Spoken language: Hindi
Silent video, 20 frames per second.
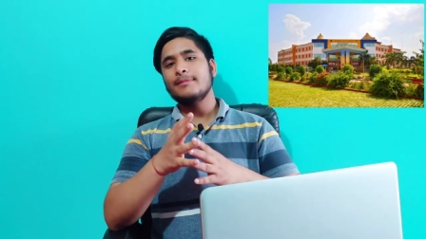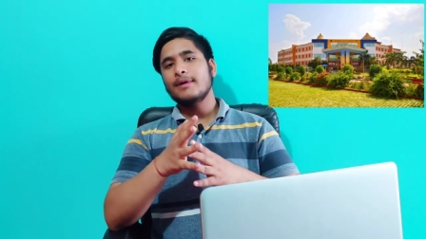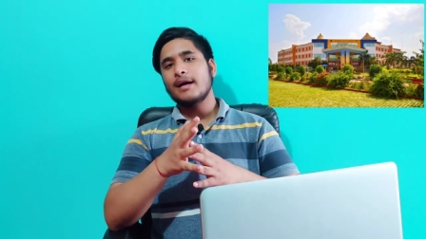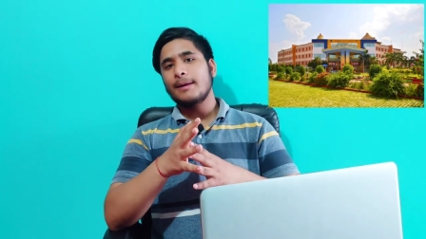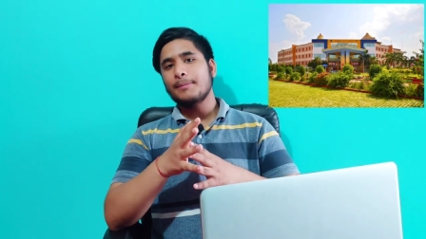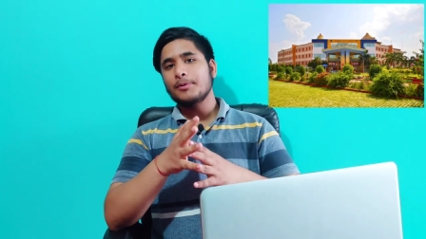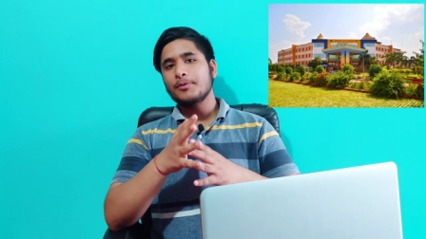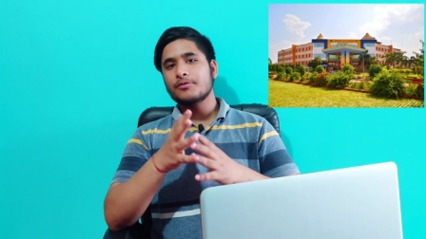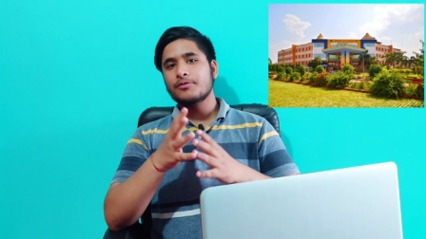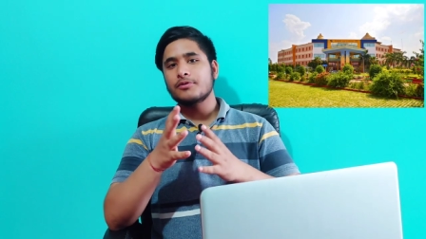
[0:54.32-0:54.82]
मैं
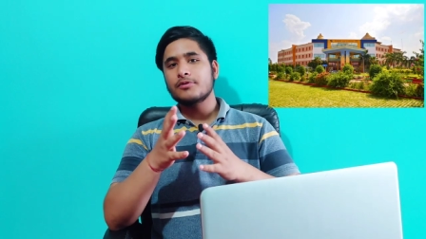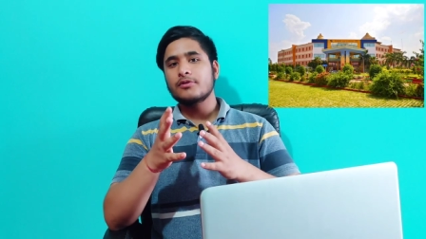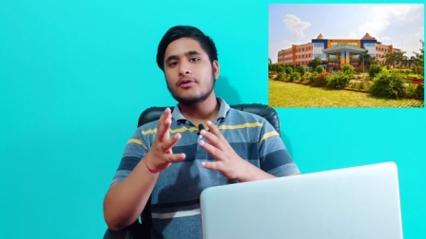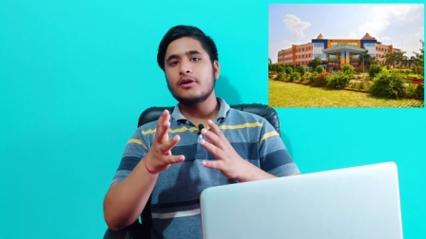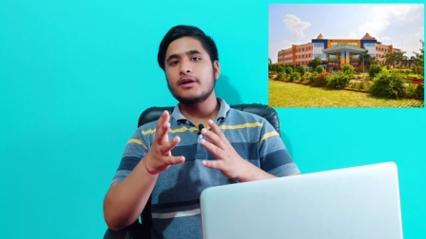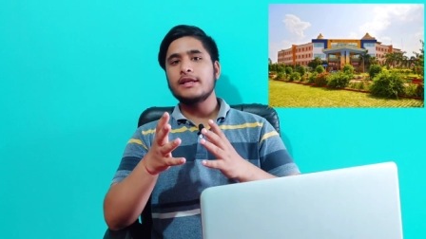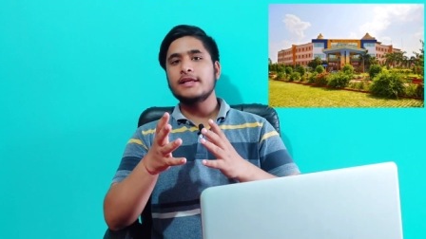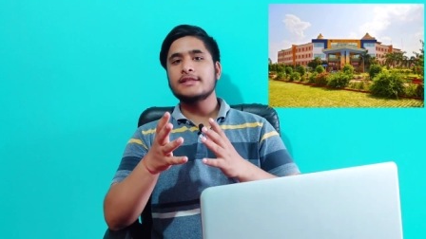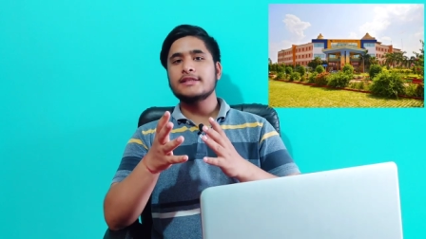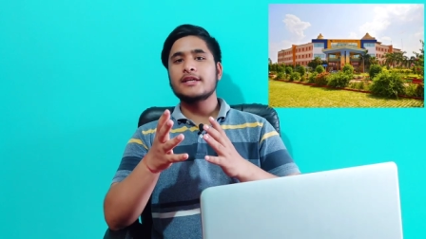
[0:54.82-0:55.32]
आप लोगों को
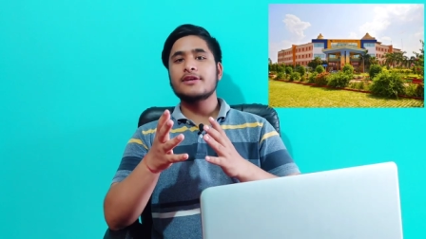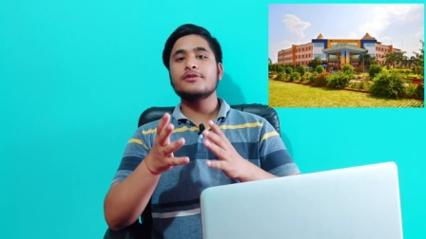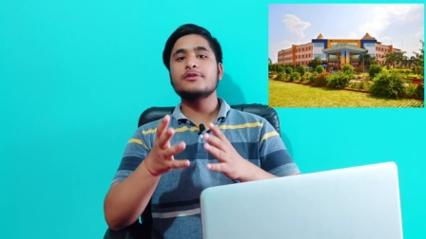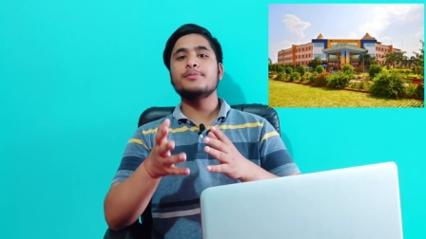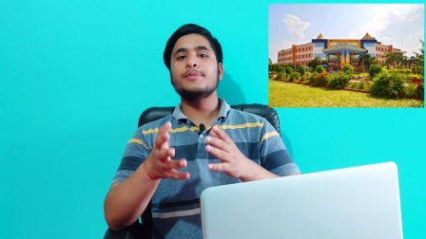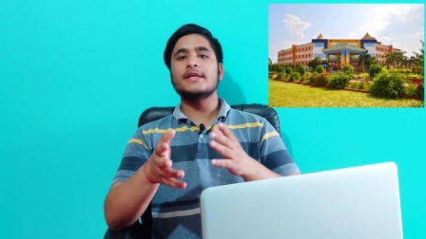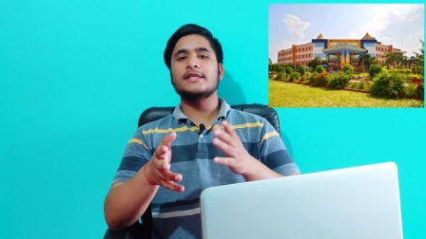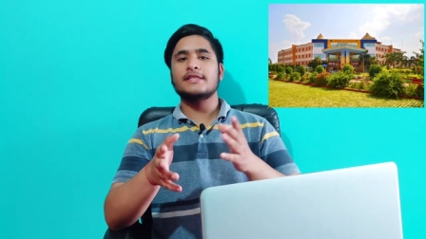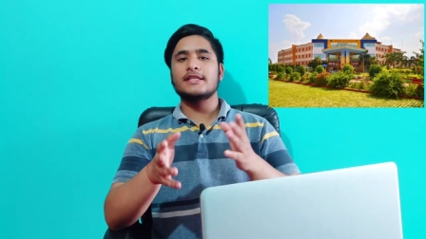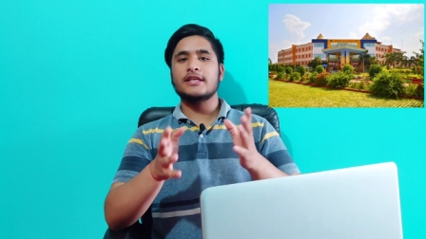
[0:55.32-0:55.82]
कॉलेज की कुछ
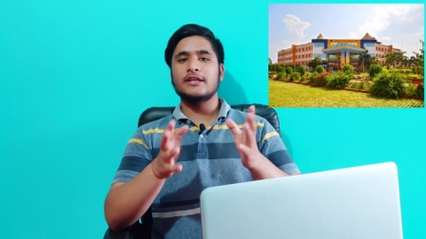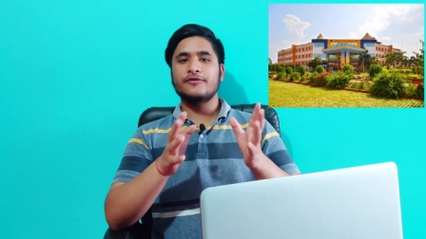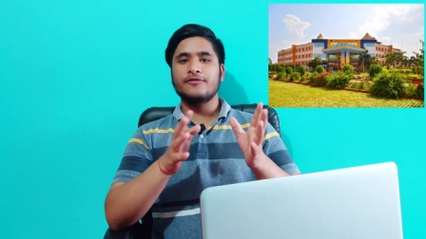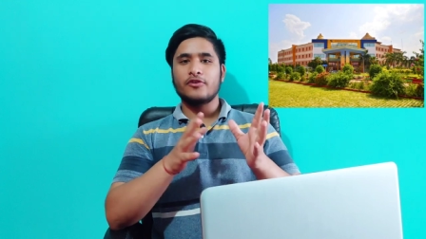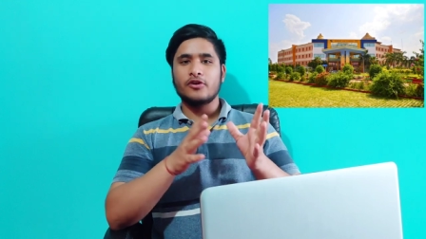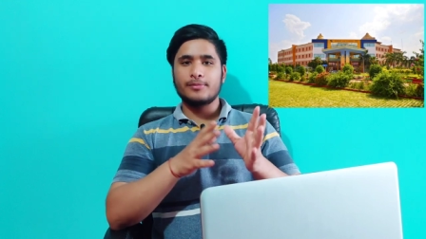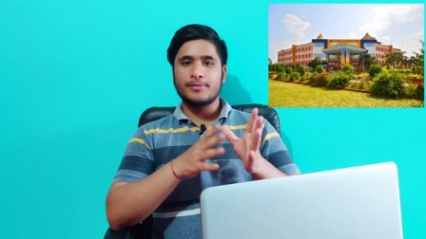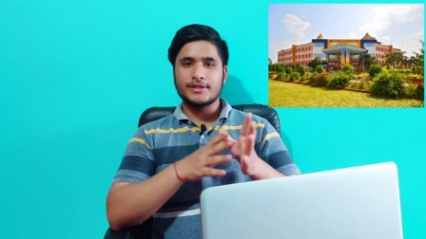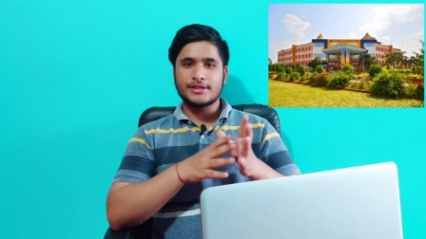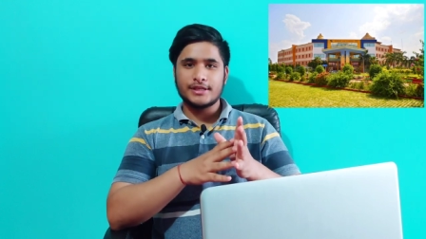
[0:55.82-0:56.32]
बेसिक
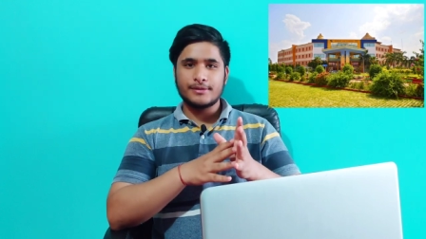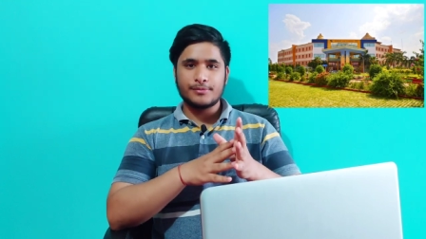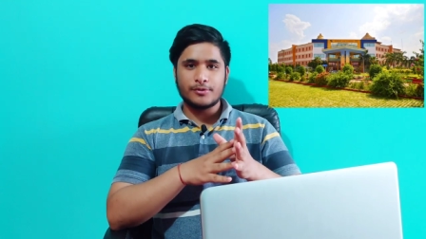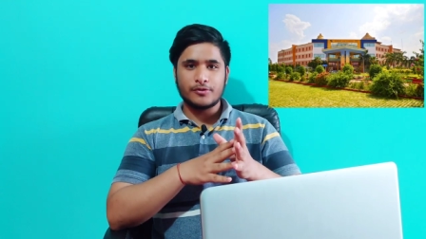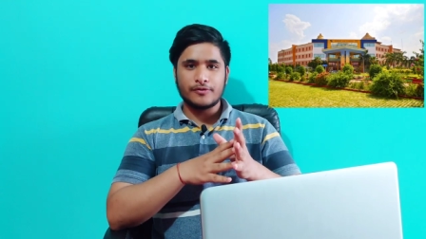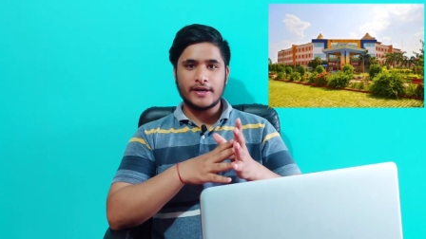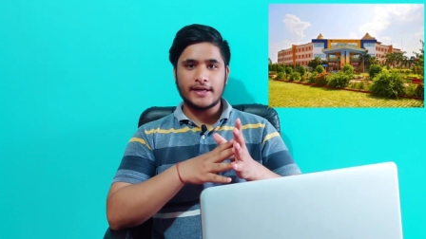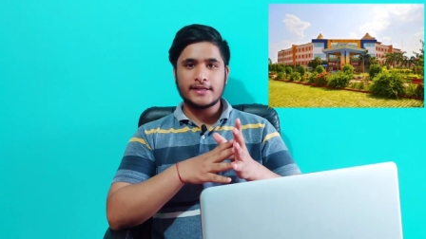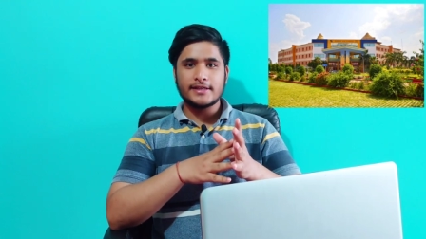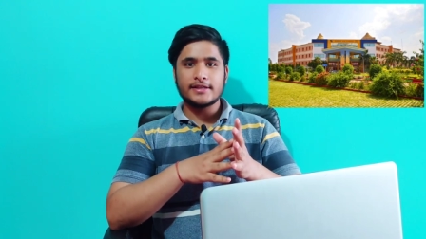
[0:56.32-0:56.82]
इन्फॉर्मेशन
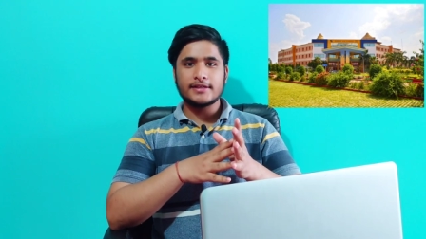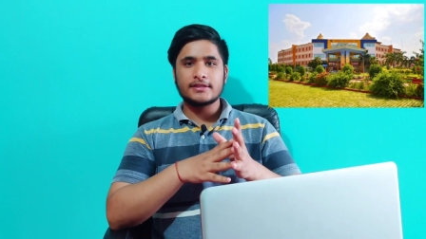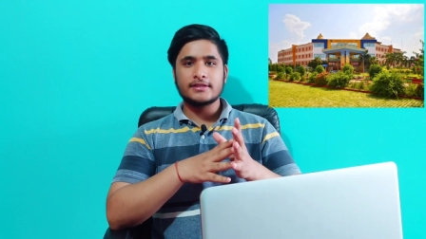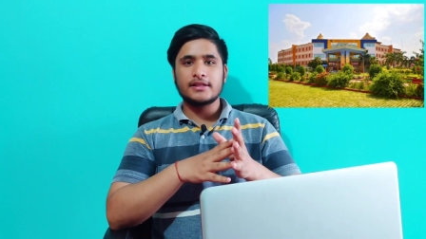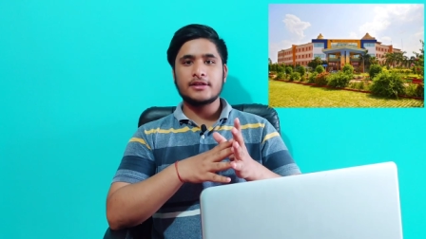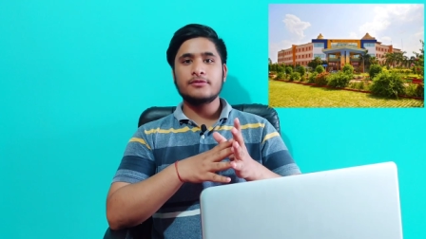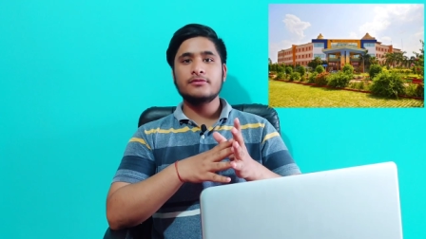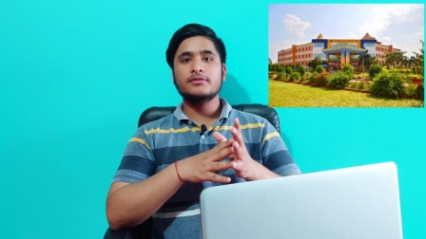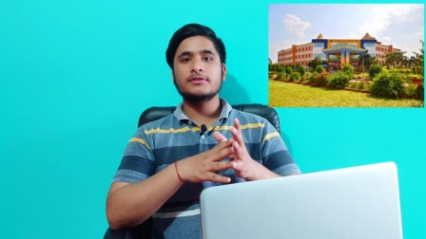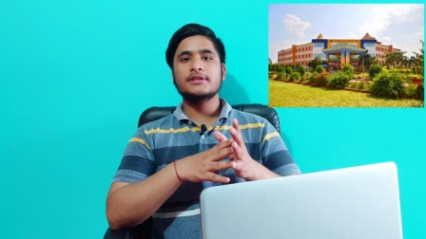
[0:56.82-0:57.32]
प्रोवाइड
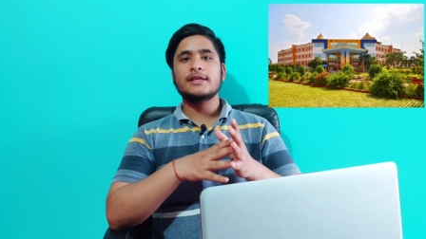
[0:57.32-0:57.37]
करता हूँ